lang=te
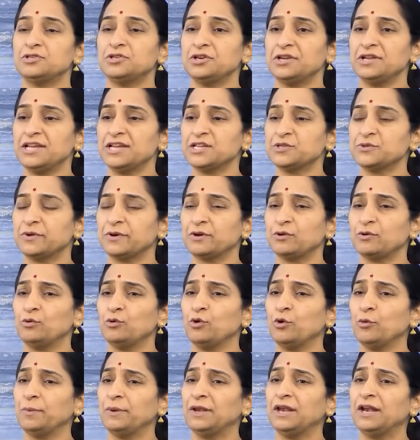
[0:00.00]
త్రీ ఇయర్స్ వరకు
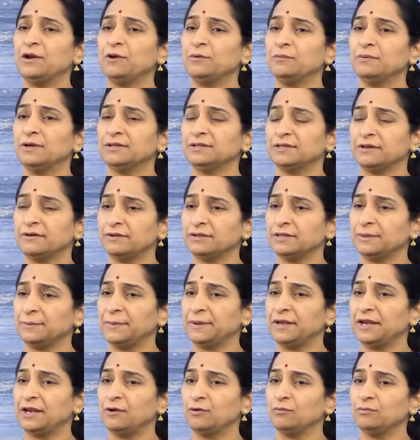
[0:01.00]
నో పిల్లలు ఆ తర్వాత
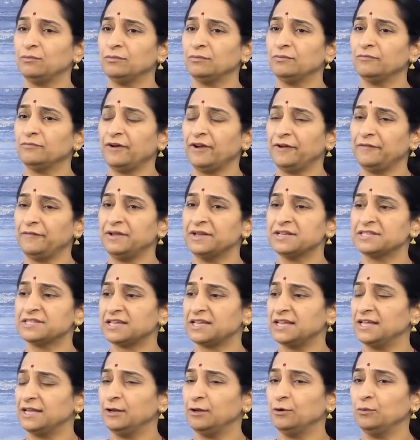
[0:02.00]
పిల్లలు ఫైవ్
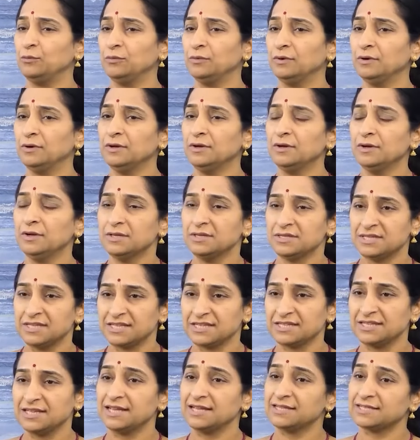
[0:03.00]
ఇయర్స్కి ఇల్లు
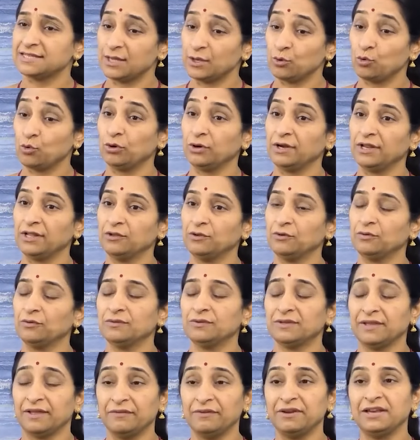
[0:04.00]
సిక్స్ ఇయర్స్కి ఇంకోటేదో
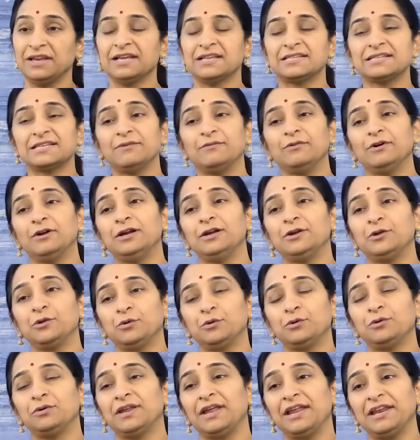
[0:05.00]
సెవెన్ ఇయర్స్కి వరల్డ్
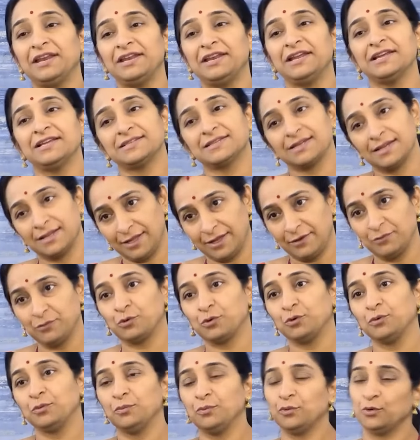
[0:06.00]
టూరు టెన్ ఇయర్స్కి
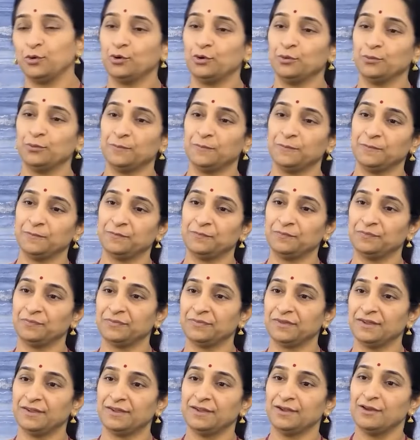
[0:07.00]
అదేమిటో గోల్డ్
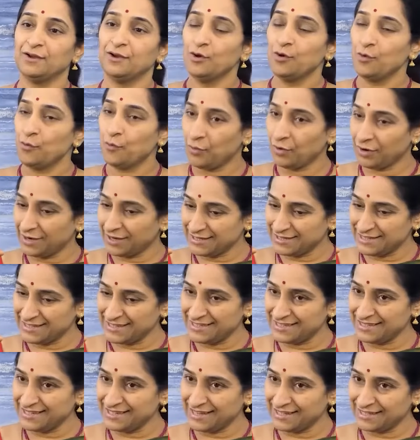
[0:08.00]
ఒక
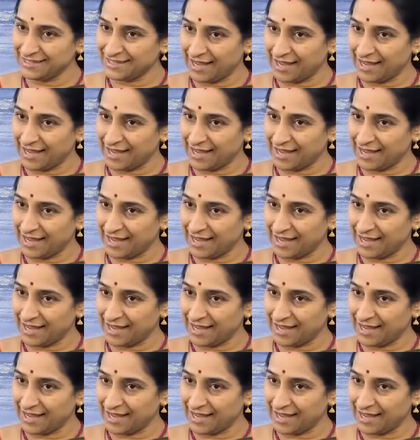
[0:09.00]
చిన్న